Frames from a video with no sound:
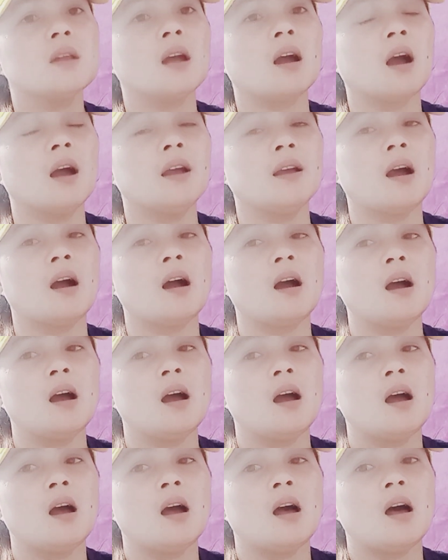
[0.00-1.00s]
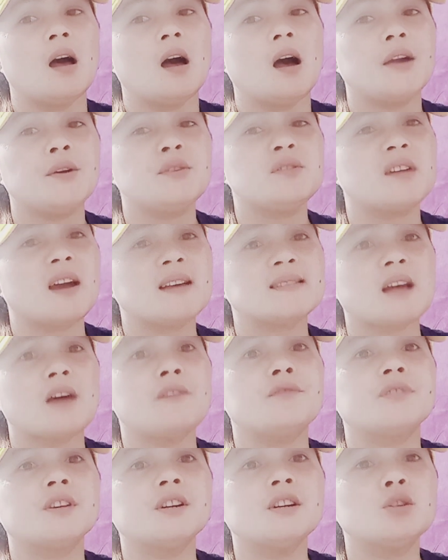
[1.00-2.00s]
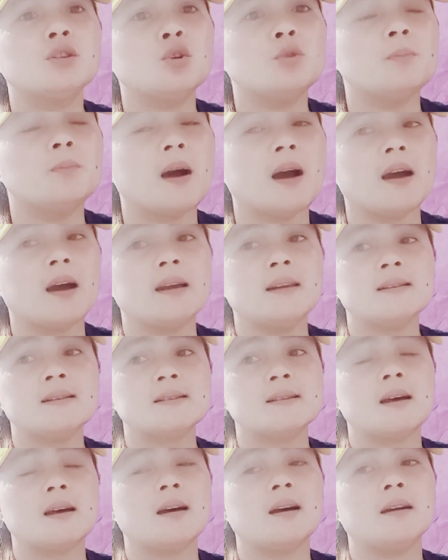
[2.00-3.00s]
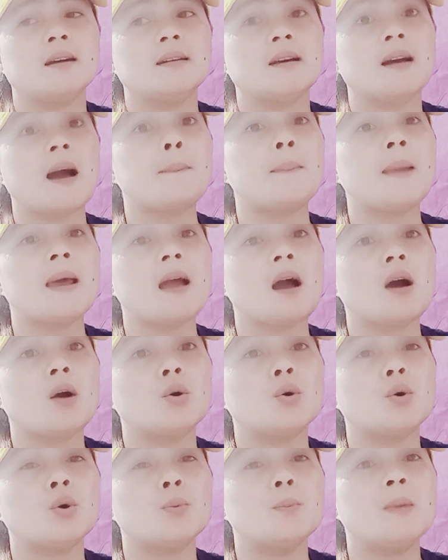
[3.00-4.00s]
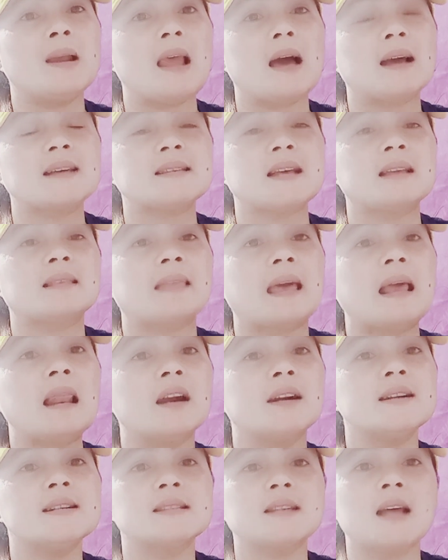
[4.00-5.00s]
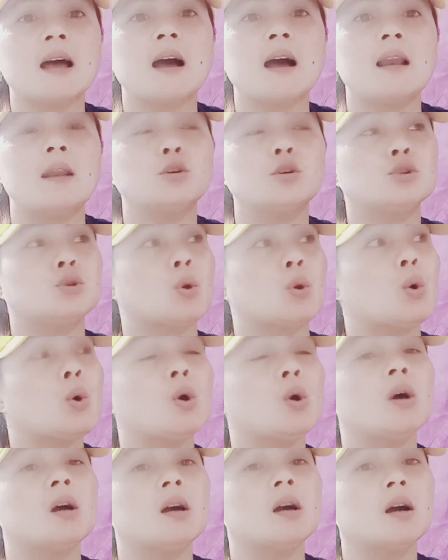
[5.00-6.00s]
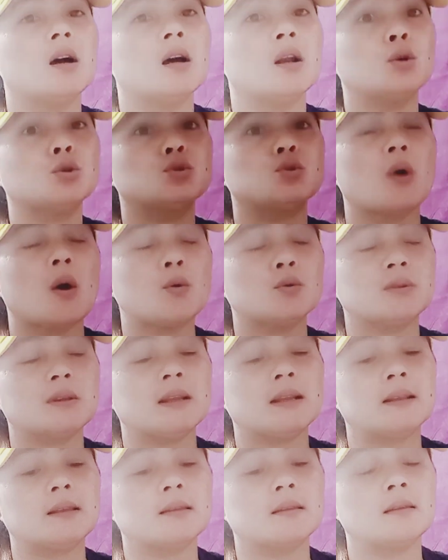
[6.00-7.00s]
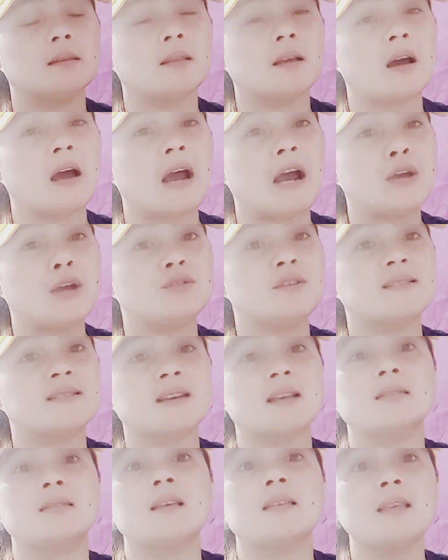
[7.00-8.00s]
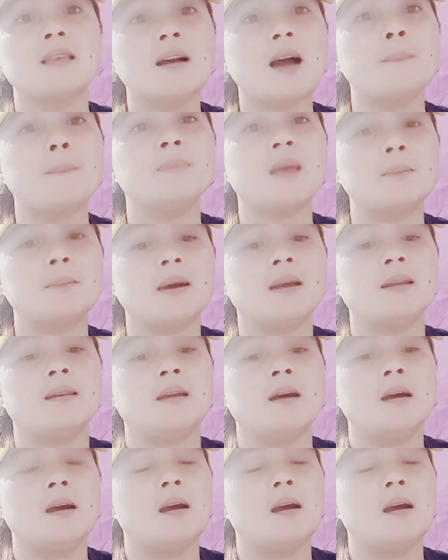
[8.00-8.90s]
Kaya, ayun guys, after 2 months, uh, nag-apply ako bilang isang tailor sa Lotto, Lotto Outlet. Ayun guys, at natanggap naman.